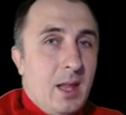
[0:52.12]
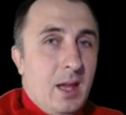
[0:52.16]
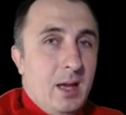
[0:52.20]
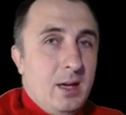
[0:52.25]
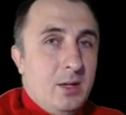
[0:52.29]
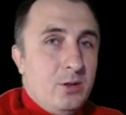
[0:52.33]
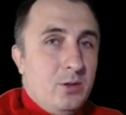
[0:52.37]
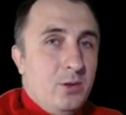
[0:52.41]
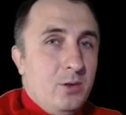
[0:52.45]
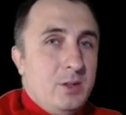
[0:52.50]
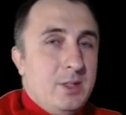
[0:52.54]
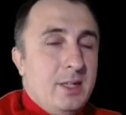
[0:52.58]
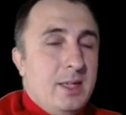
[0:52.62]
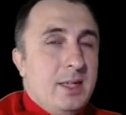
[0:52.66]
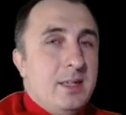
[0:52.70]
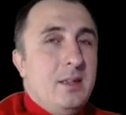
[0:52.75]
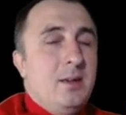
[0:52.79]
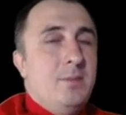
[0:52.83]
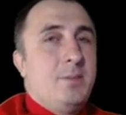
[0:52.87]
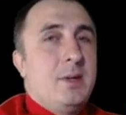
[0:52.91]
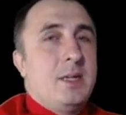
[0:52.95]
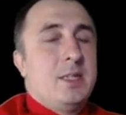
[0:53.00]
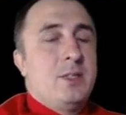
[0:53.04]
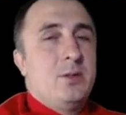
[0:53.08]
który
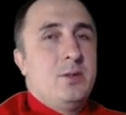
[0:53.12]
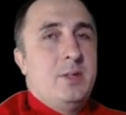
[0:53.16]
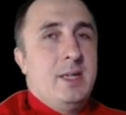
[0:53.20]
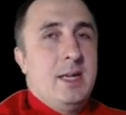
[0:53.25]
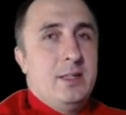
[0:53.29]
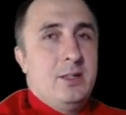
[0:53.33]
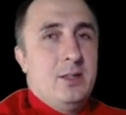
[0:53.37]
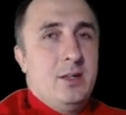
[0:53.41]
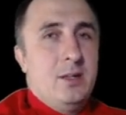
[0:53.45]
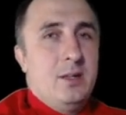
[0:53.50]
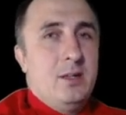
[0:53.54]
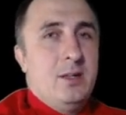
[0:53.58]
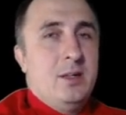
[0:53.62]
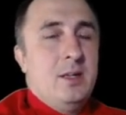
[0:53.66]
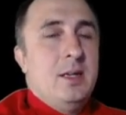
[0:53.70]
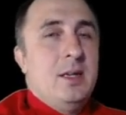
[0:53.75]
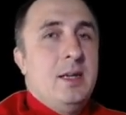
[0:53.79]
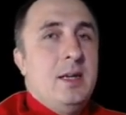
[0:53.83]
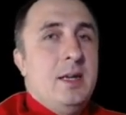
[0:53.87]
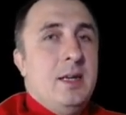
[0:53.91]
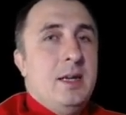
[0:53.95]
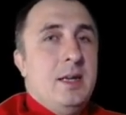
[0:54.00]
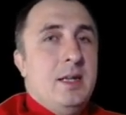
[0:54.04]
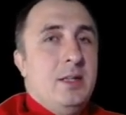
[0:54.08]
no, pasuje do,
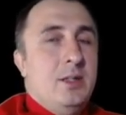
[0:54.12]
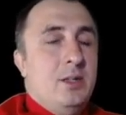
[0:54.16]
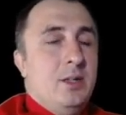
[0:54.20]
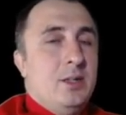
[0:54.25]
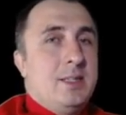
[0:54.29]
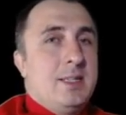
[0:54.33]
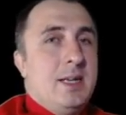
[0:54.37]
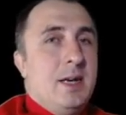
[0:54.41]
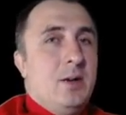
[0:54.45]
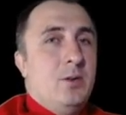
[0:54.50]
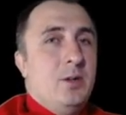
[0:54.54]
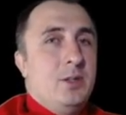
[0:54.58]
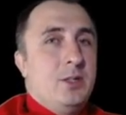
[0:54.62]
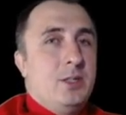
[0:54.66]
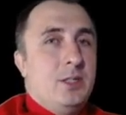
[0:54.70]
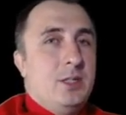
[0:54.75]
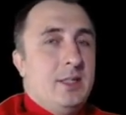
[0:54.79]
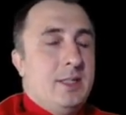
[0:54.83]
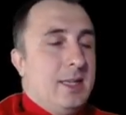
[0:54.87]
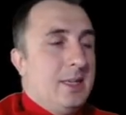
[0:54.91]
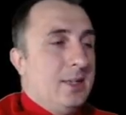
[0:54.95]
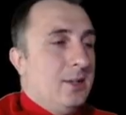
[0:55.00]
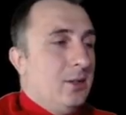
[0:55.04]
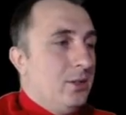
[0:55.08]
do całości
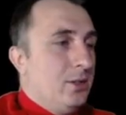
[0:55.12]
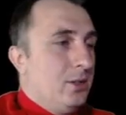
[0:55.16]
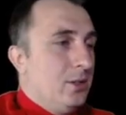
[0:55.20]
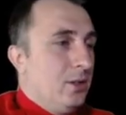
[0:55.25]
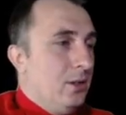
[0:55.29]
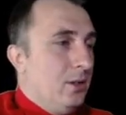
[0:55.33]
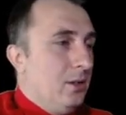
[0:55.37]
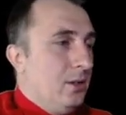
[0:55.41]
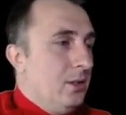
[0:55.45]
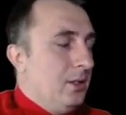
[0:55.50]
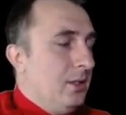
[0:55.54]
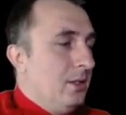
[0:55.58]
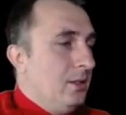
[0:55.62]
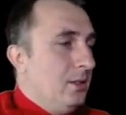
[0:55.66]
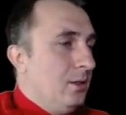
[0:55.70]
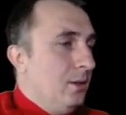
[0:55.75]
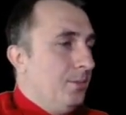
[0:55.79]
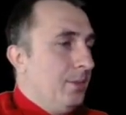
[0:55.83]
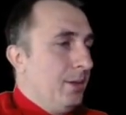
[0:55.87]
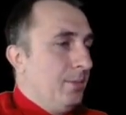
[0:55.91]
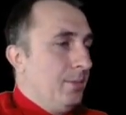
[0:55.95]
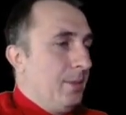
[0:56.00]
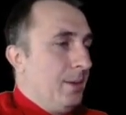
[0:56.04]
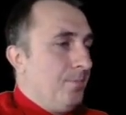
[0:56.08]
tego, co
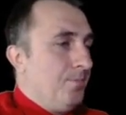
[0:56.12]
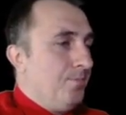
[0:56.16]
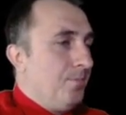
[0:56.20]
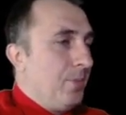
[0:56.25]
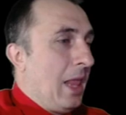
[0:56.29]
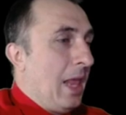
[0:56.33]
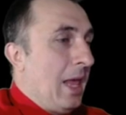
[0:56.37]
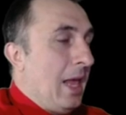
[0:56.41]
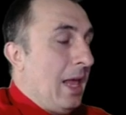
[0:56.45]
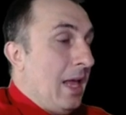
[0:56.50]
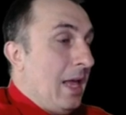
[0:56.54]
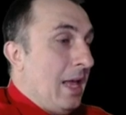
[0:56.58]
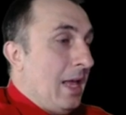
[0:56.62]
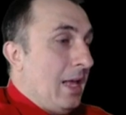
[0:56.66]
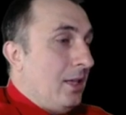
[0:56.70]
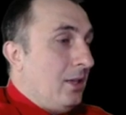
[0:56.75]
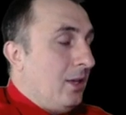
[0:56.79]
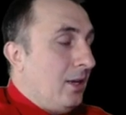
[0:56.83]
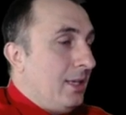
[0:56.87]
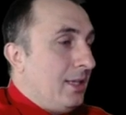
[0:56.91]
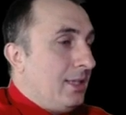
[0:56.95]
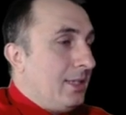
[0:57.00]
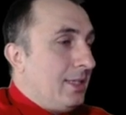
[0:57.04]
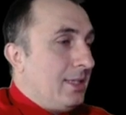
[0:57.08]
robimy.
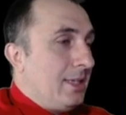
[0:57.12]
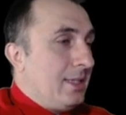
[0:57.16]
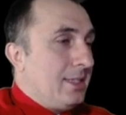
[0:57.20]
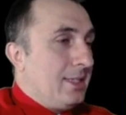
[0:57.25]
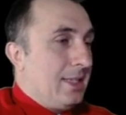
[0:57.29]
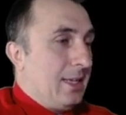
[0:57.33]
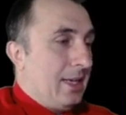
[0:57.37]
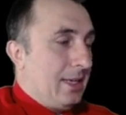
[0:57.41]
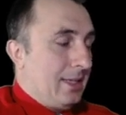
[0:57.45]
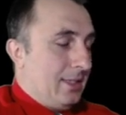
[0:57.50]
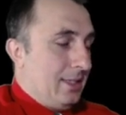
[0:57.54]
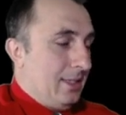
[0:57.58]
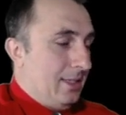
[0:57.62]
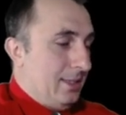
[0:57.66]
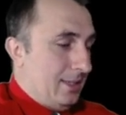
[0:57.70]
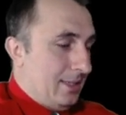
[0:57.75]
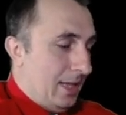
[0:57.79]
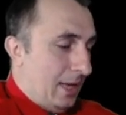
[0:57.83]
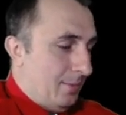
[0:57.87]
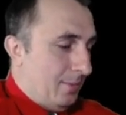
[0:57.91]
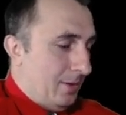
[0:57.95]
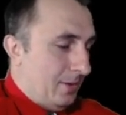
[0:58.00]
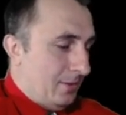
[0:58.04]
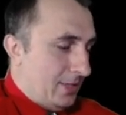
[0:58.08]
No i teraz tak,
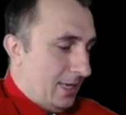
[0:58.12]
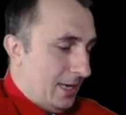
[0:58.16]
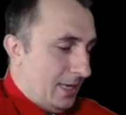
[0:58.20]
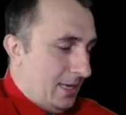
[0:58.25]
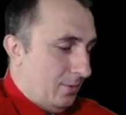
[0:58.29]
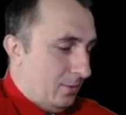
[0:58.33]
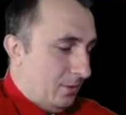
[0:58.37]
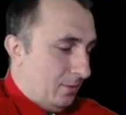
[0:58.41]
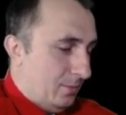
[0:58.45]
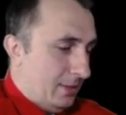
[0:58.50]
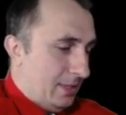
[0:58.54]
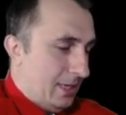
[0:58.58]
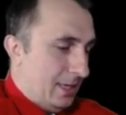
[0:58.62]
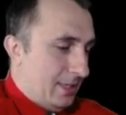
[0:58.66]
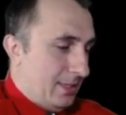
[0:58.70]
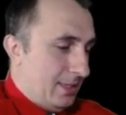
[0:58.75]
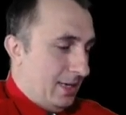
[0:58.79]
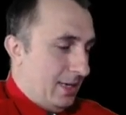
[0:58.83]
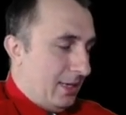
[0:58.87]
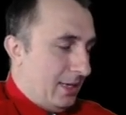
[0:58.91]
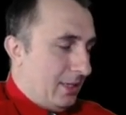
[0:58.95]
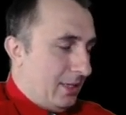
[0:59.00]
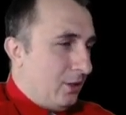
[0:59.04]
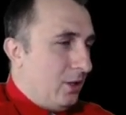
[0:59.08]
najpierw zanim
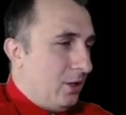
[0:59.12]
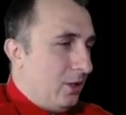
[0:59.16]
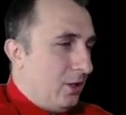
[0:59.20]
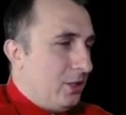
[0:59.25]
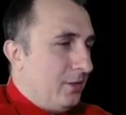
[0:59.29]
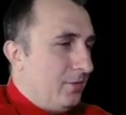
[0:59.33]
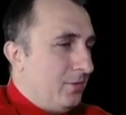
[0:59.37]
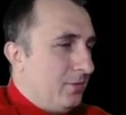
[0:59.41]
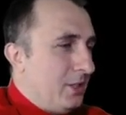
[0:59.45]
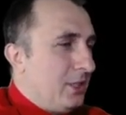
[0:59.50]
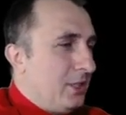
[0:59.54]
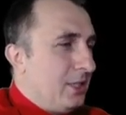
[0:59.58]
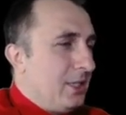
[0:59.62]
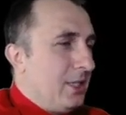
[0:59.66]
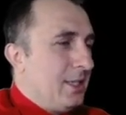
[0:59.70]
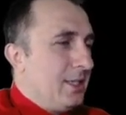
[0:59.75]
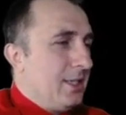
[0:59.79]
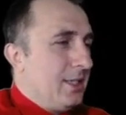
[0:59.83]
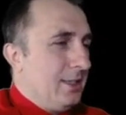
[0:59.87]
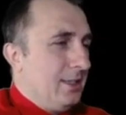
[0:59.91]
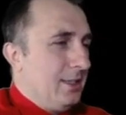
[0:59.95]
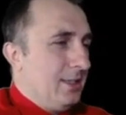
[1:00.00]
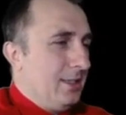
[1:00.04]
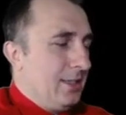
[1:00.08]
obrazek, to oczywiście
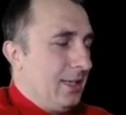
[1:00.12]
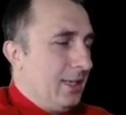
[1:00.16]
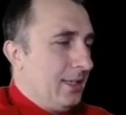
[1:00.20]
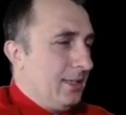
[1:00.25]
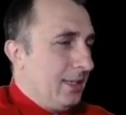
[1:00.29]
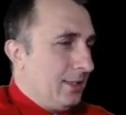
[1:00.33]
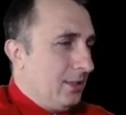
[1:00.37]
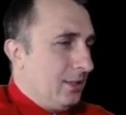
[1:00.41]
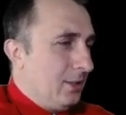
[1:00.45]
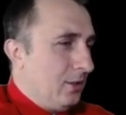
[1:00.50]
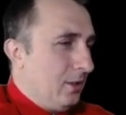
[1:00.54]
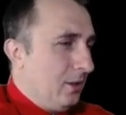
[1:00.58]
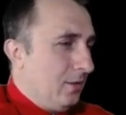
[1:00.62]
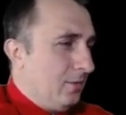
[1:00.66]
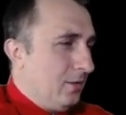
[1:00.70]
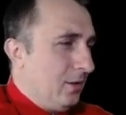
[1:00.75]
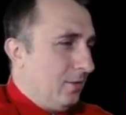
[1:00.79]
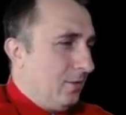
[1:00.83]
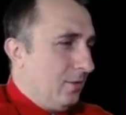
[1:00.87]
standardowo